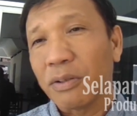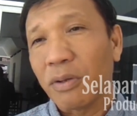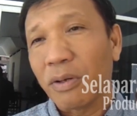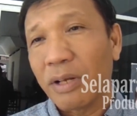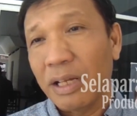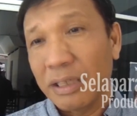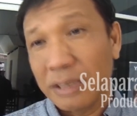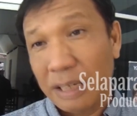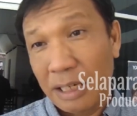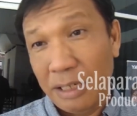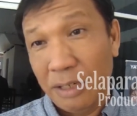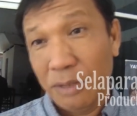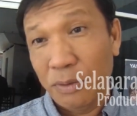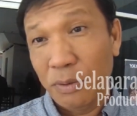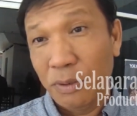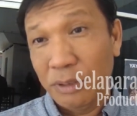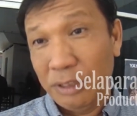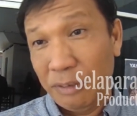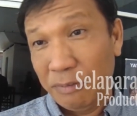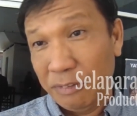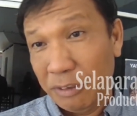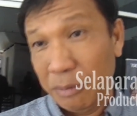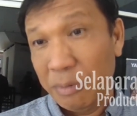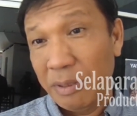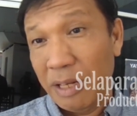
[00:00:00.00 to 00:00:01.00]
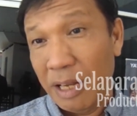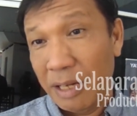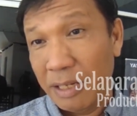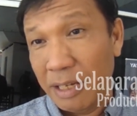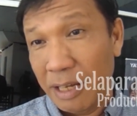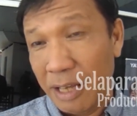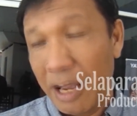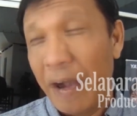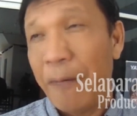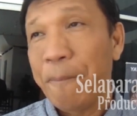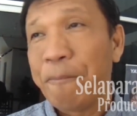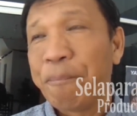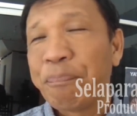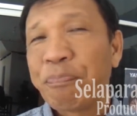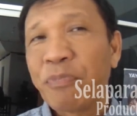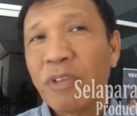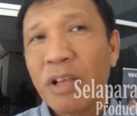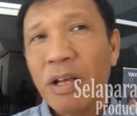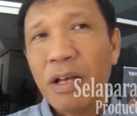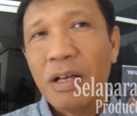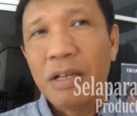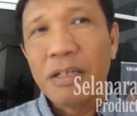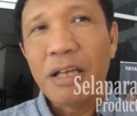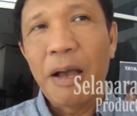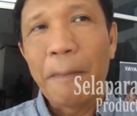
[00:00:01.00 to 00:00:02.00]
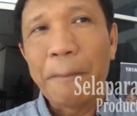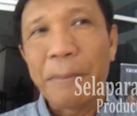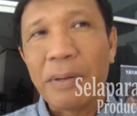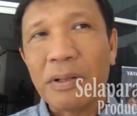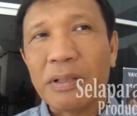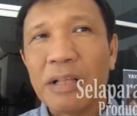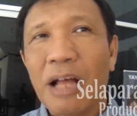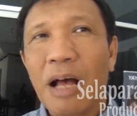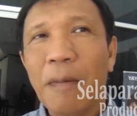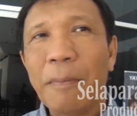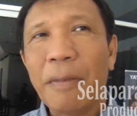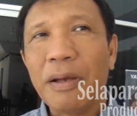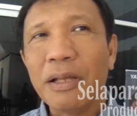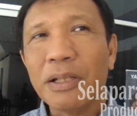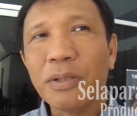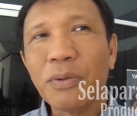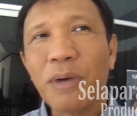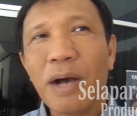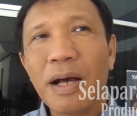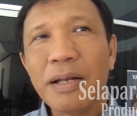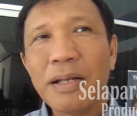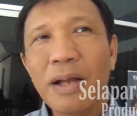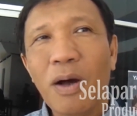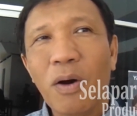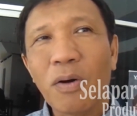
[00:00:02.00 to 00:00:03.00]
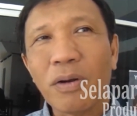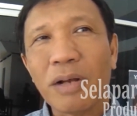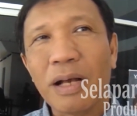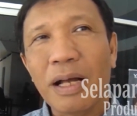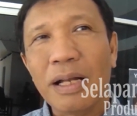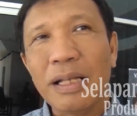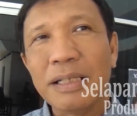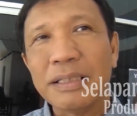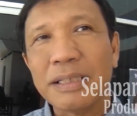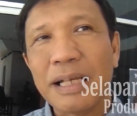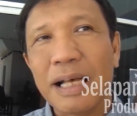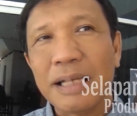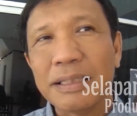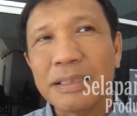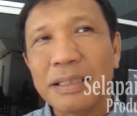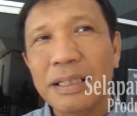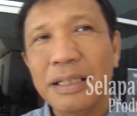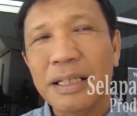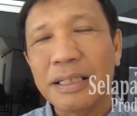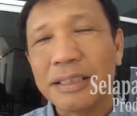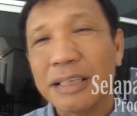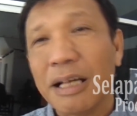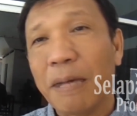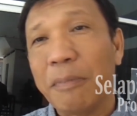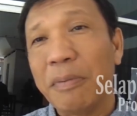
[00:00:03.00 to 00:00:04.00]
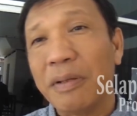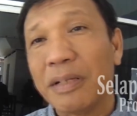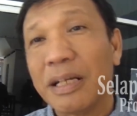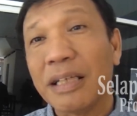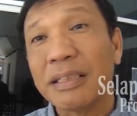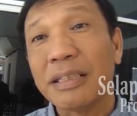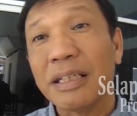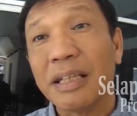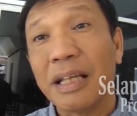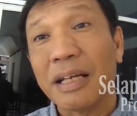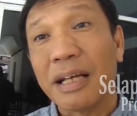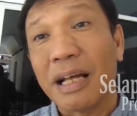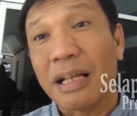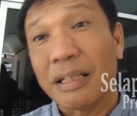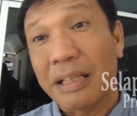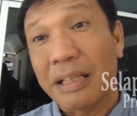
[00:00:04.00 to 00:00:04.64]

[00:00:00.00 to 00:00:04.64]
Sementara itu perwakilan dari Lombok Research Center Ahmad Taufan mendorong pemerintah dan